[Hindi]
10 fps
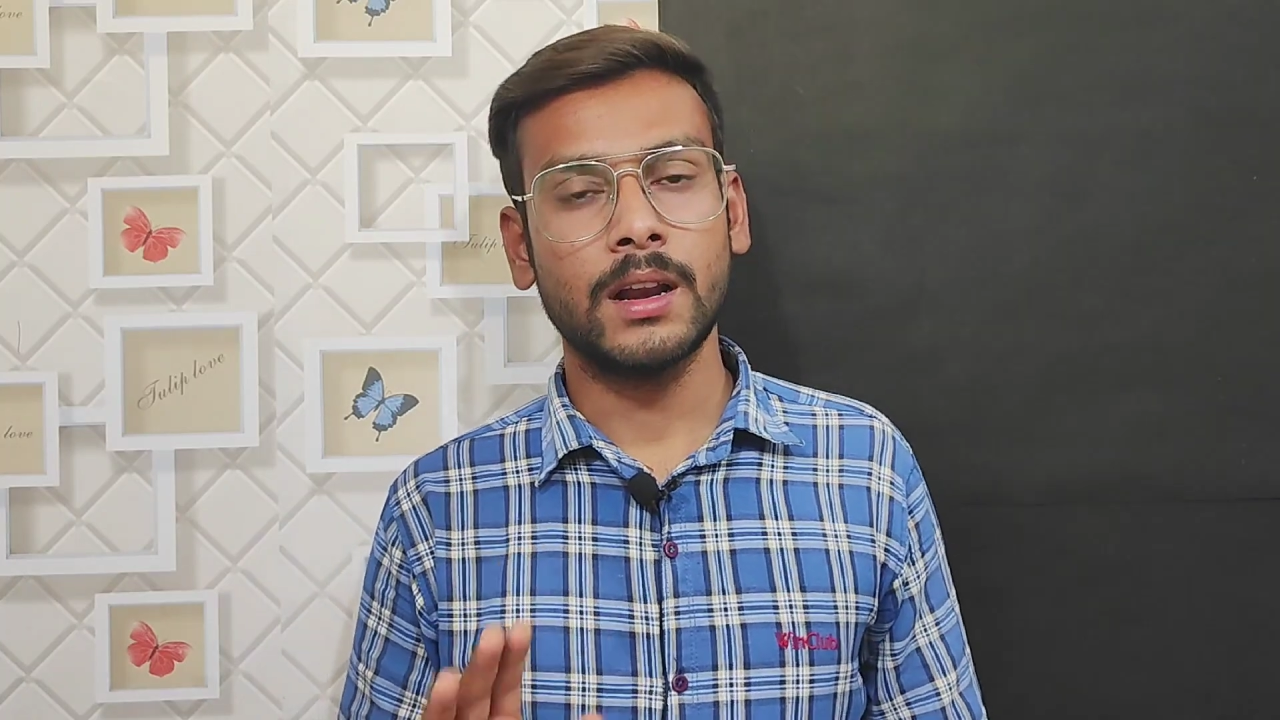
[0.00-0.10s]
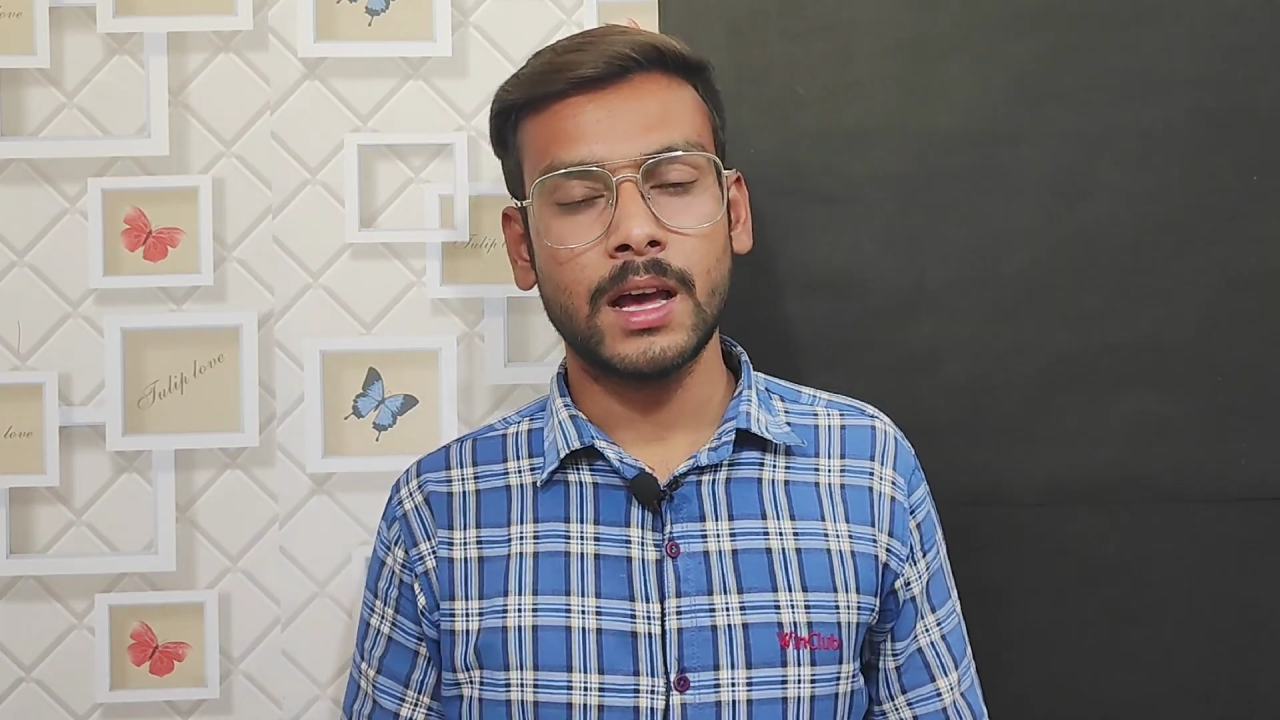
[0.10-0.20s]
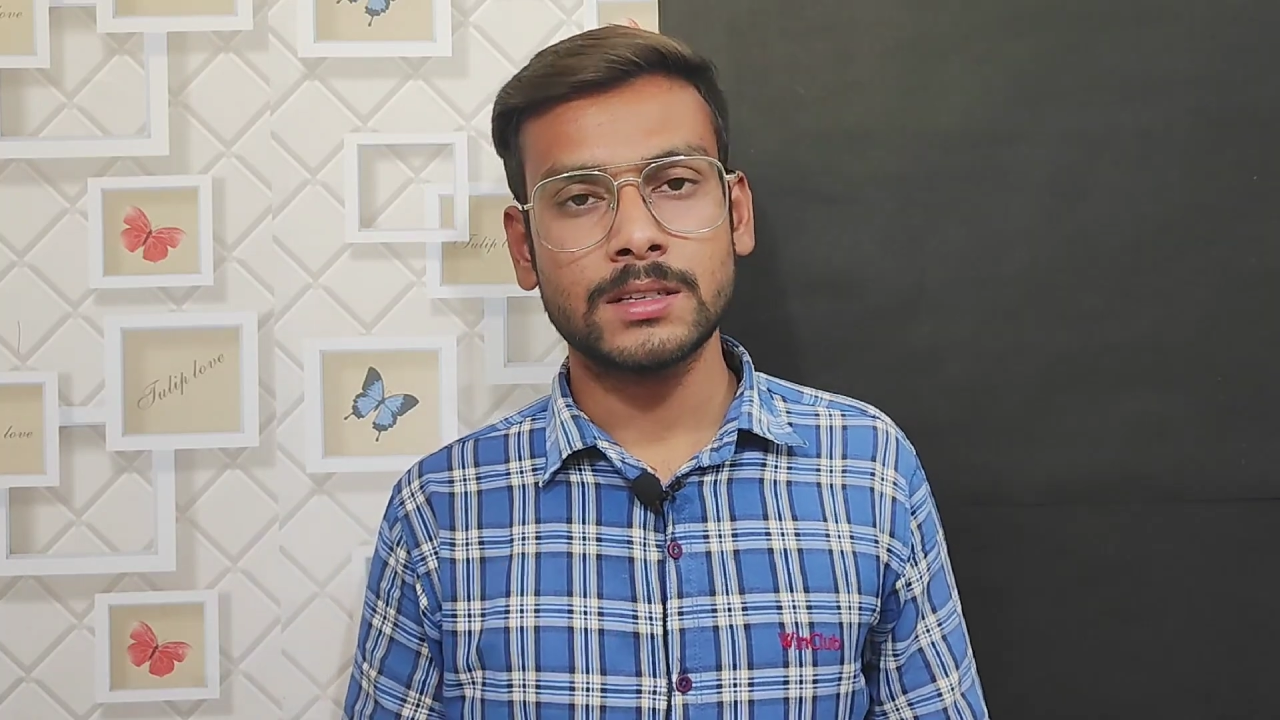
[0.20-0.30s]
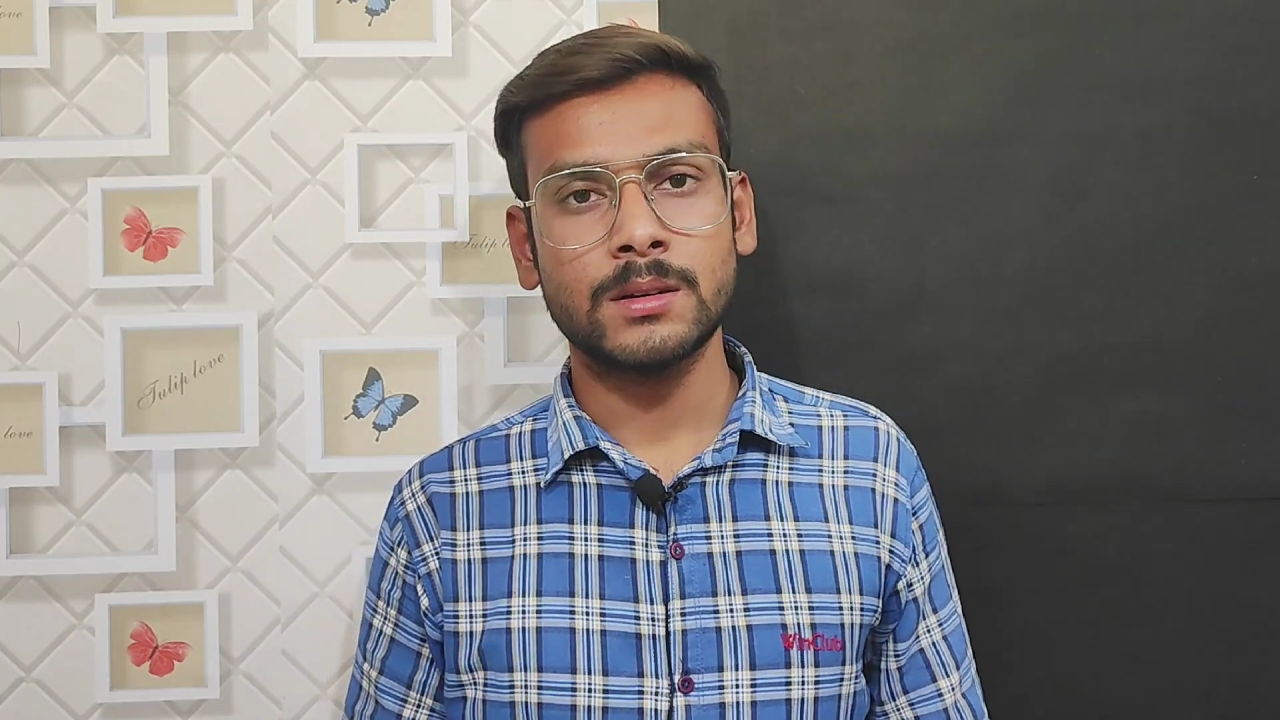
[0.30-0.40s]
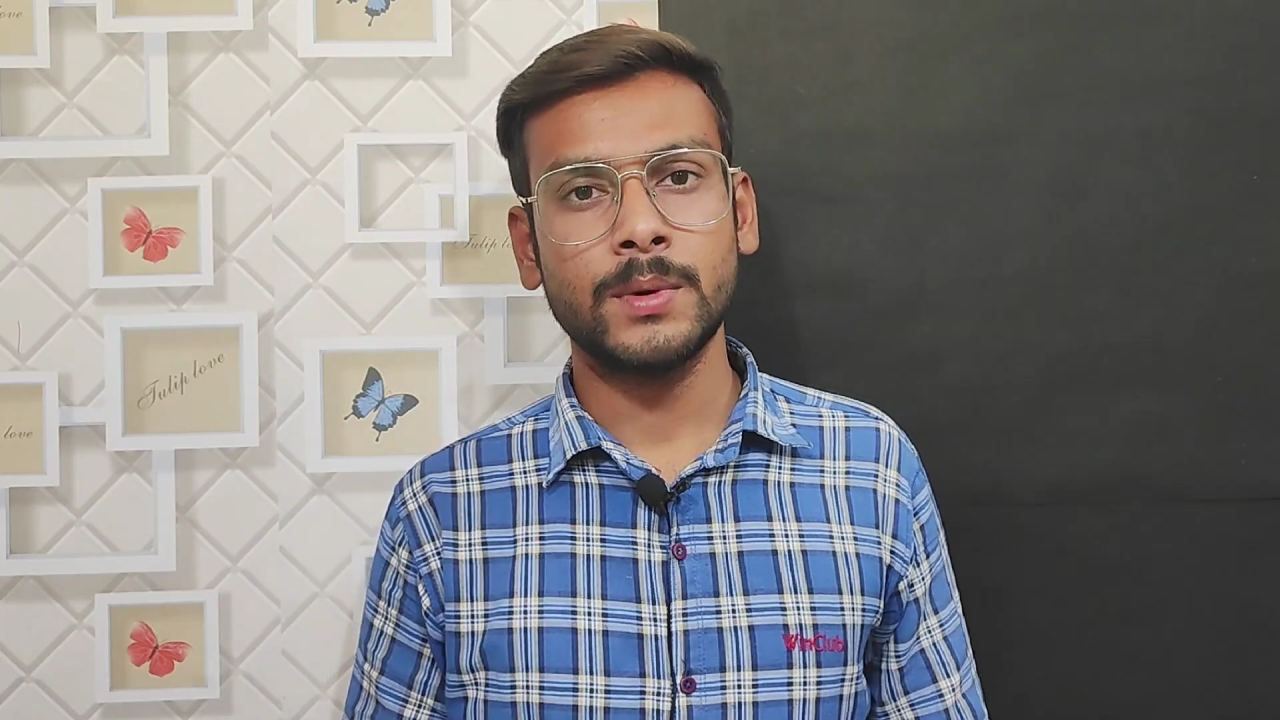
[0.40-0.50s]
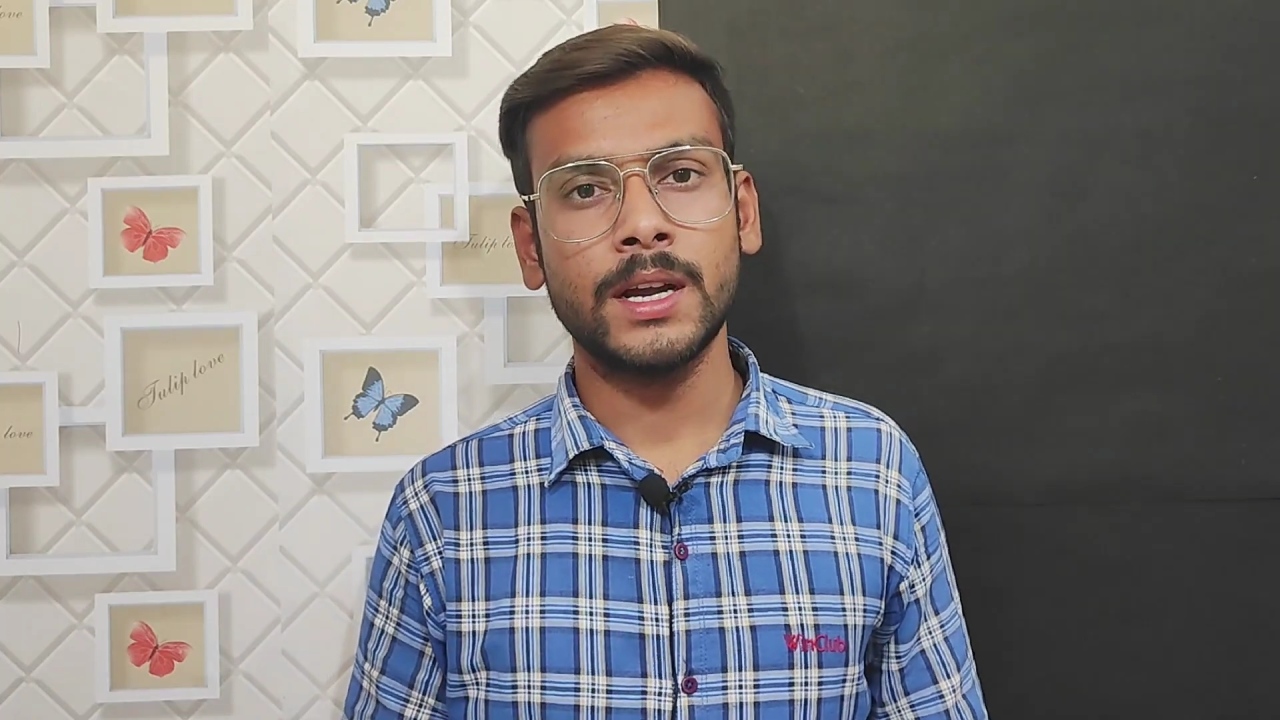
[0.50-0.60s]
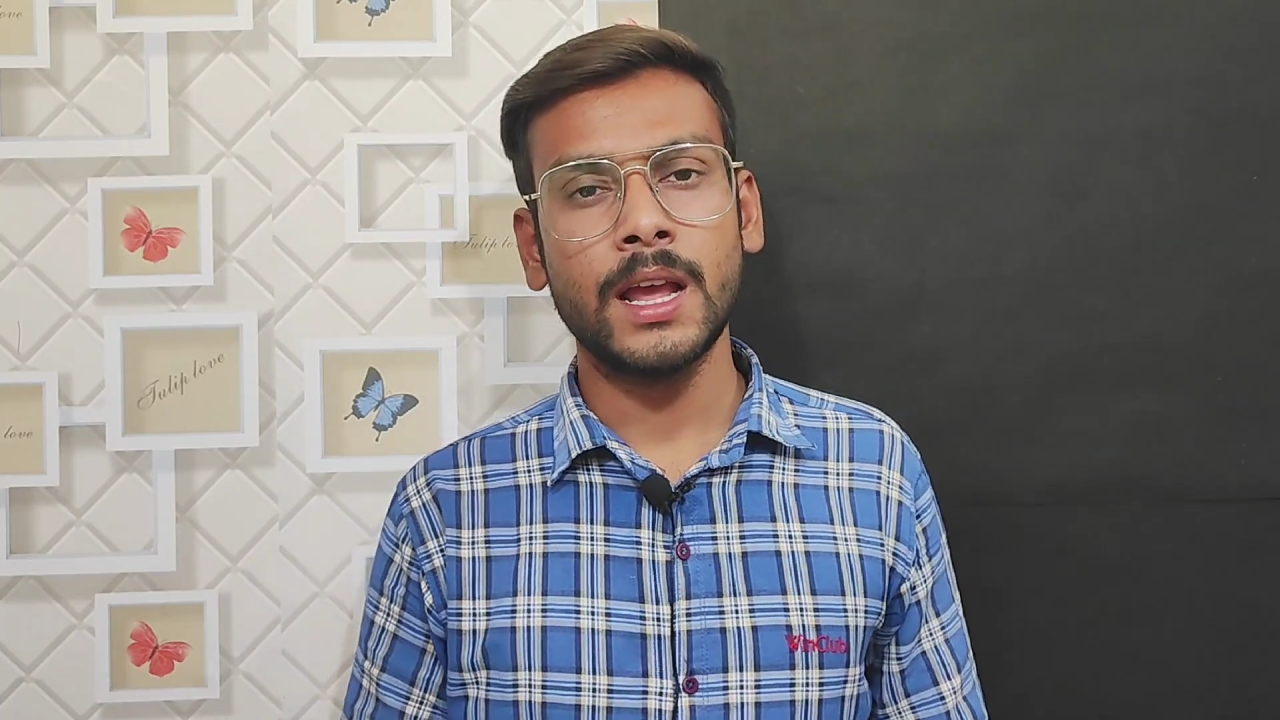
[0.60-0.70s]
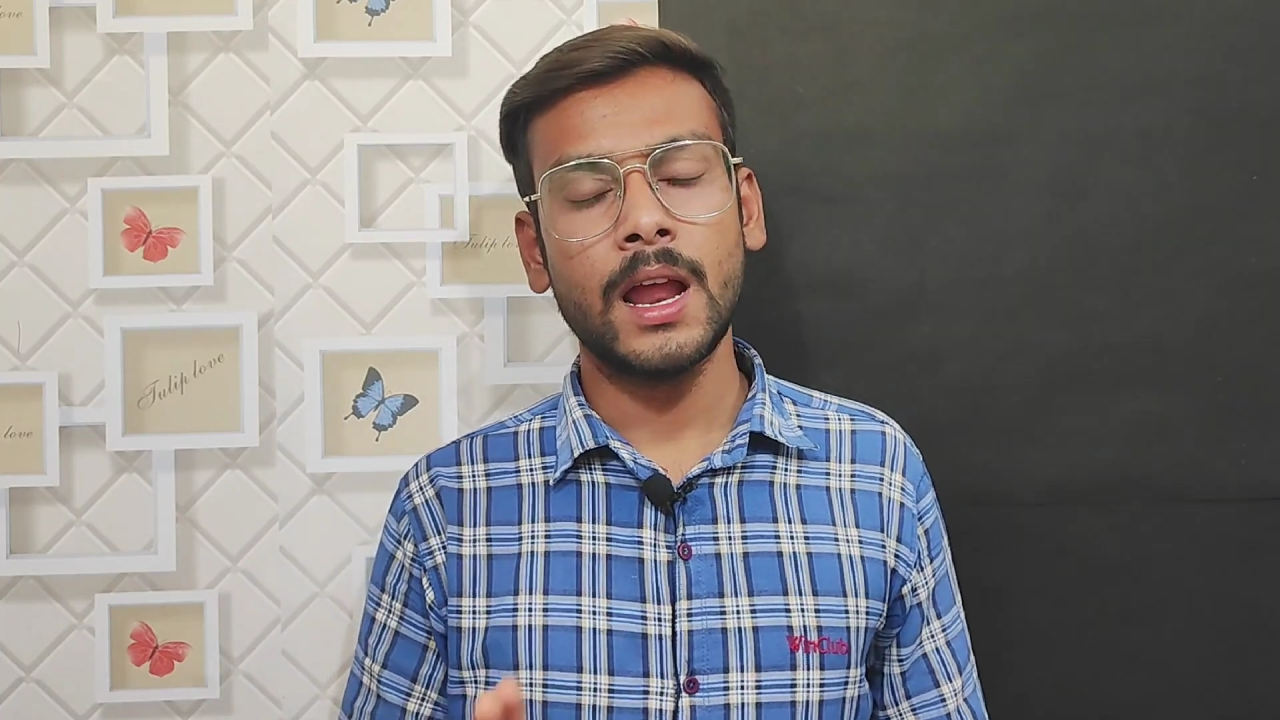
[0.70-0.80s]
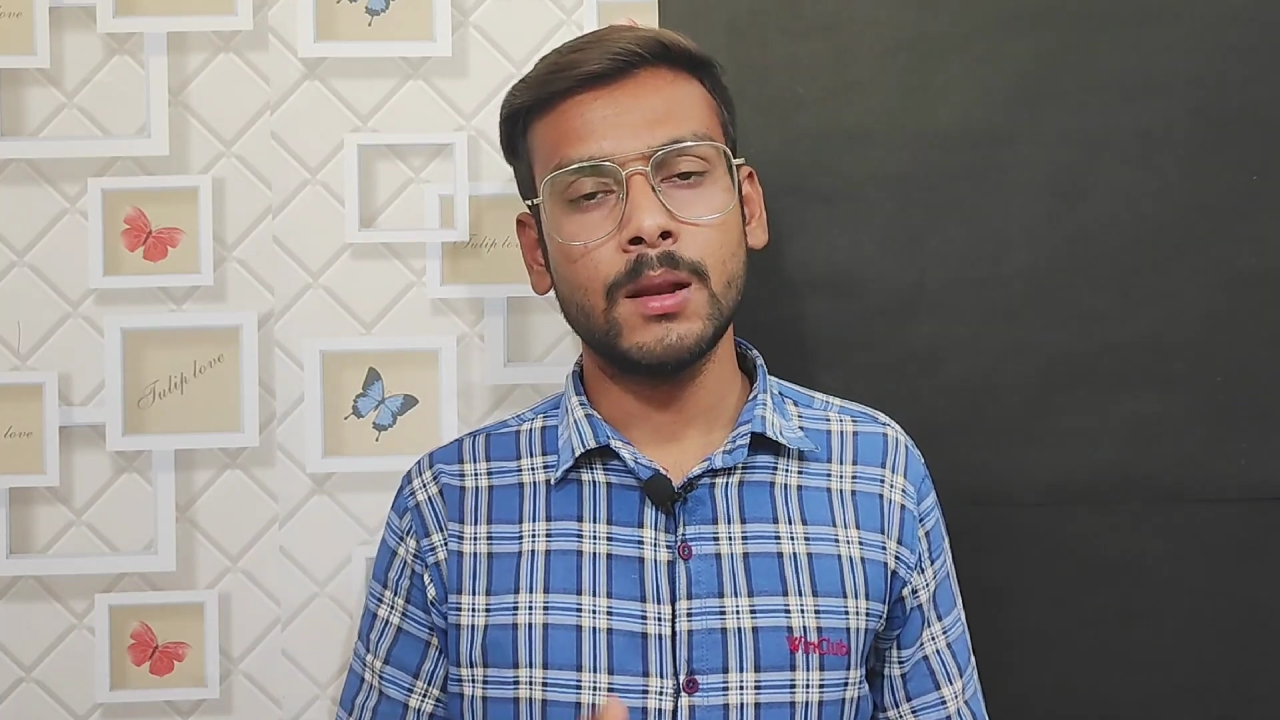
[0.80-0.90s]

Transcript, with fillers: लास्ट अपडेट है